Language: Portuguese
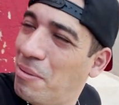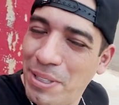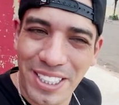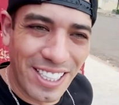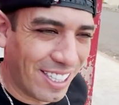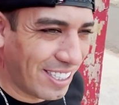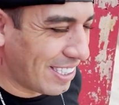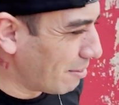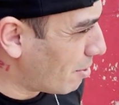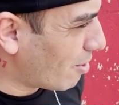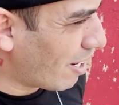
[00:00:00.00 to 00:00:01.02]
rapaziada,
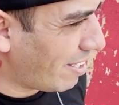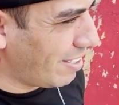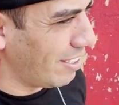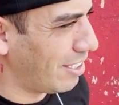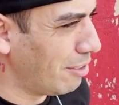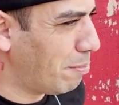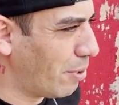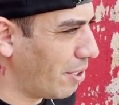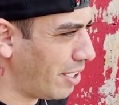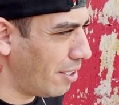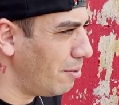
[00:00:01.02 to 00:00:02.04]
estamos aguardando aqui no
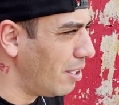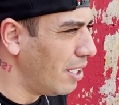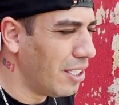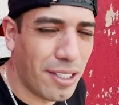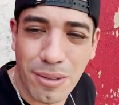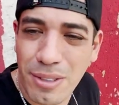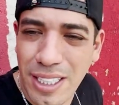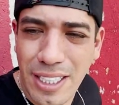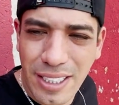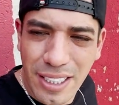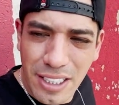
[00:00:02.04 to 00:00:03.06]
portão. Eu não sei
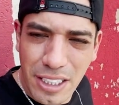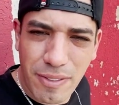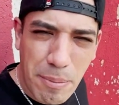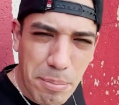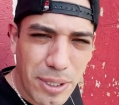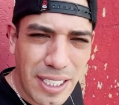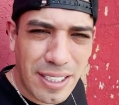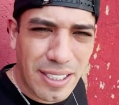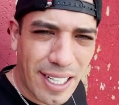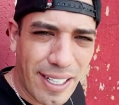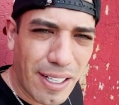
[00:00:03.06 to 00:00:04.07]
nem se a gente vai poder
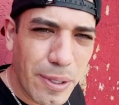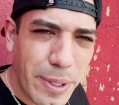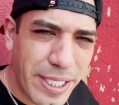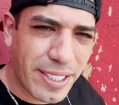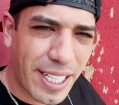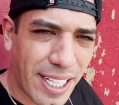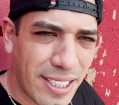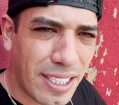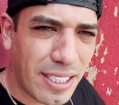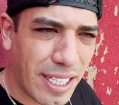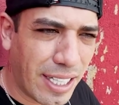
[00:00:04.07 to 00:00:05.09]
entrar lá ou eles
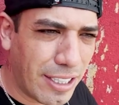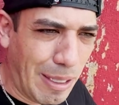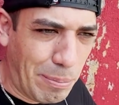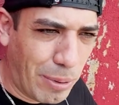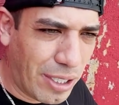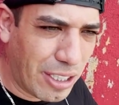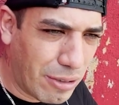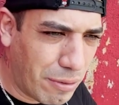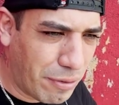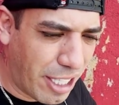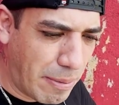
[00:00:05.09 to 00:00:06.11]
trazem até aqui na porta e
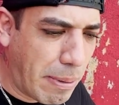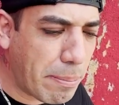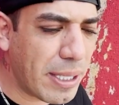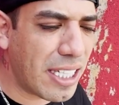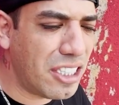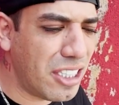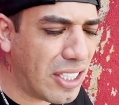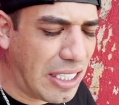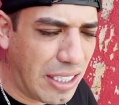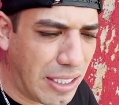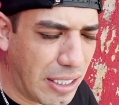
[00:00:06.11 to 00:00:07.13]
confere a papeladinha
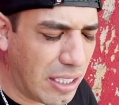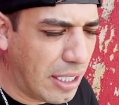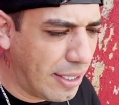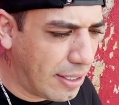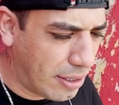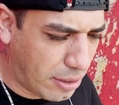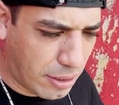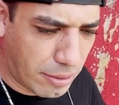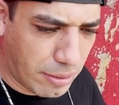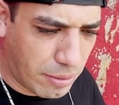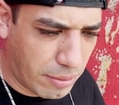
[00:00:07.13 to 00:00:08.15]
aqui, né?
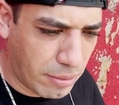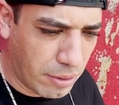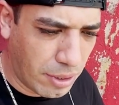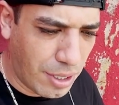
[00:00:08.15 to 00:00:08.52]
Então,